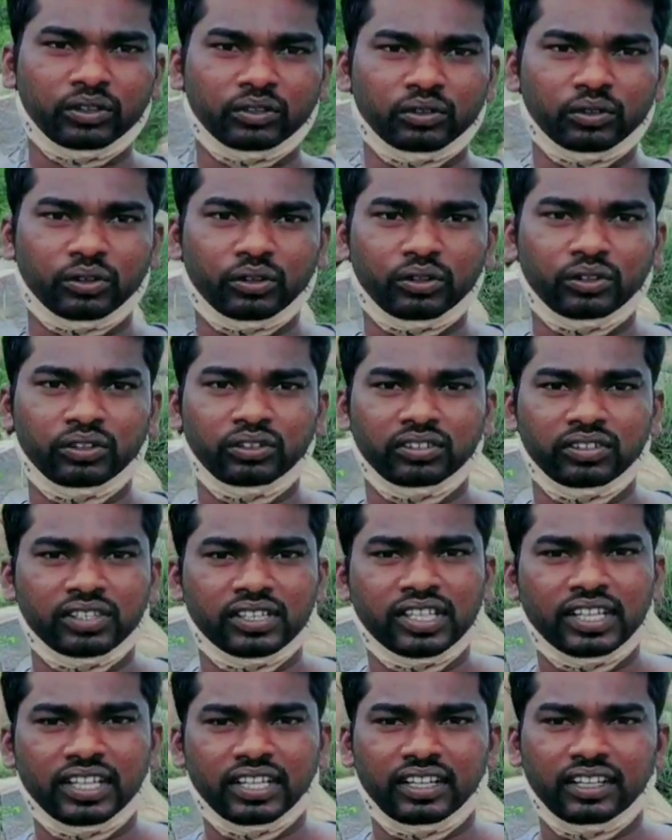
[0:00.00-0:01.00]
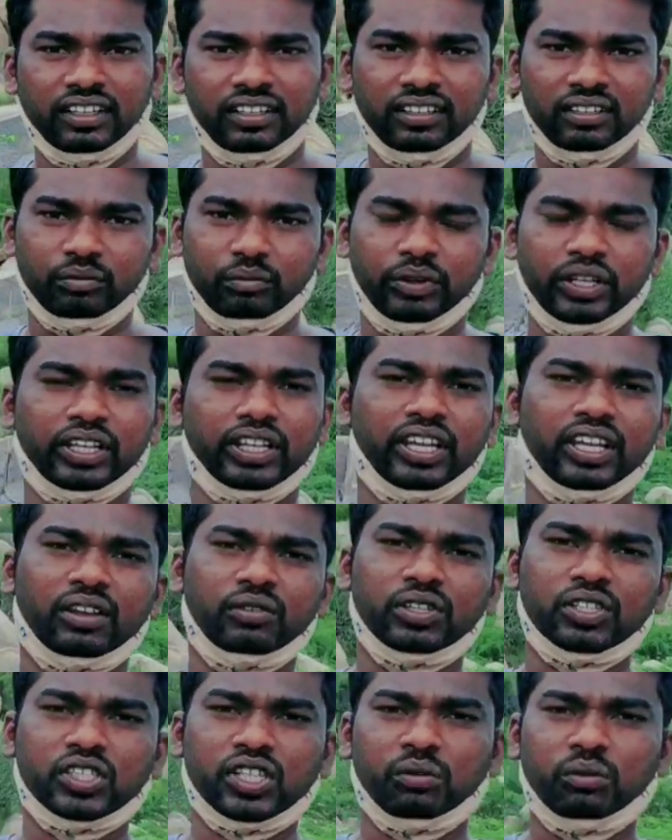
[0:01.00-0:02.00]
మీకు ఏ విషయంలోనైనా మేము
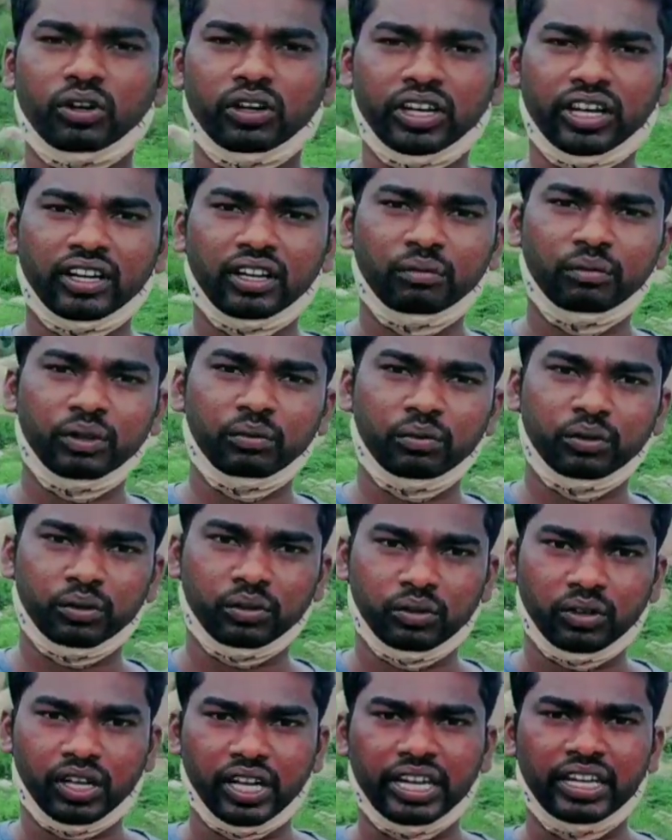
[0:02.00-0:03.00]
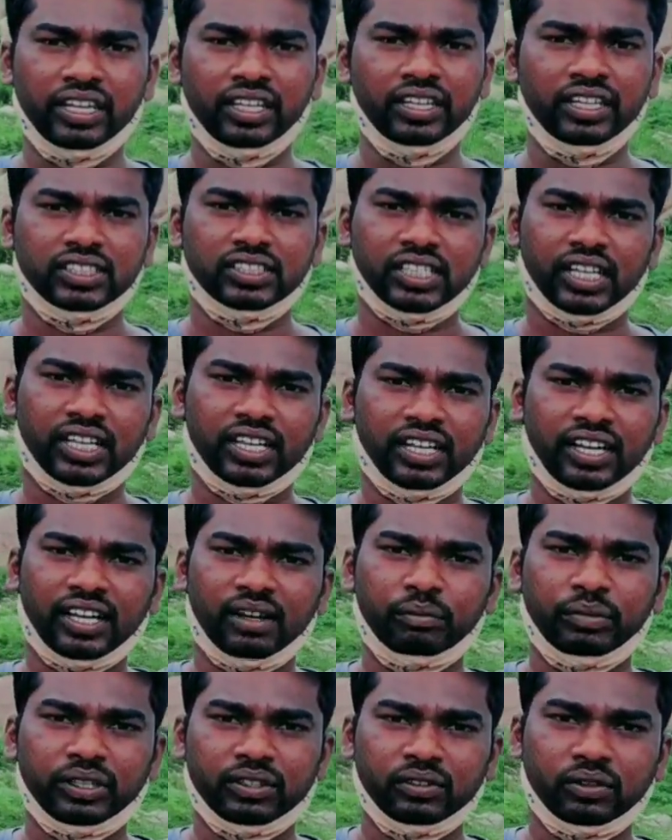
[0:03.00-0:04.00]
అన్ని చక్కగా మీకు రిజిస్టర్
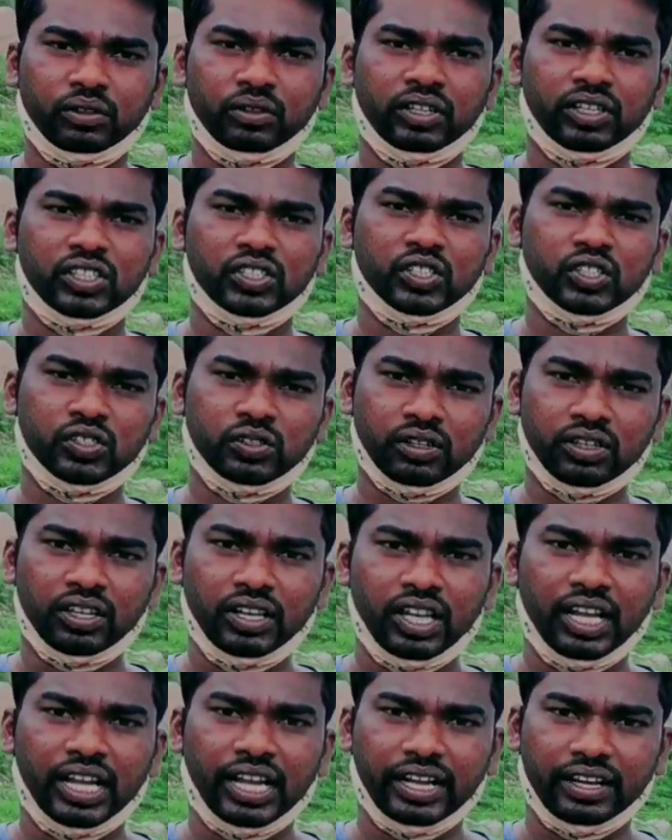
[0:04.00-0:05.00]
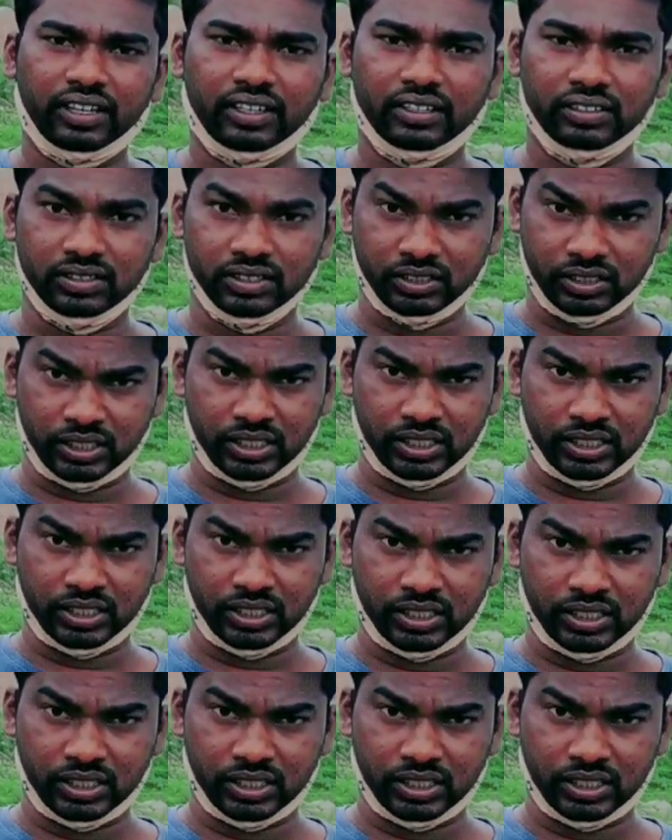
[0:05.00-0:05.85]
రిజిస్టర్ అయ్యేలాగే చూస్తాము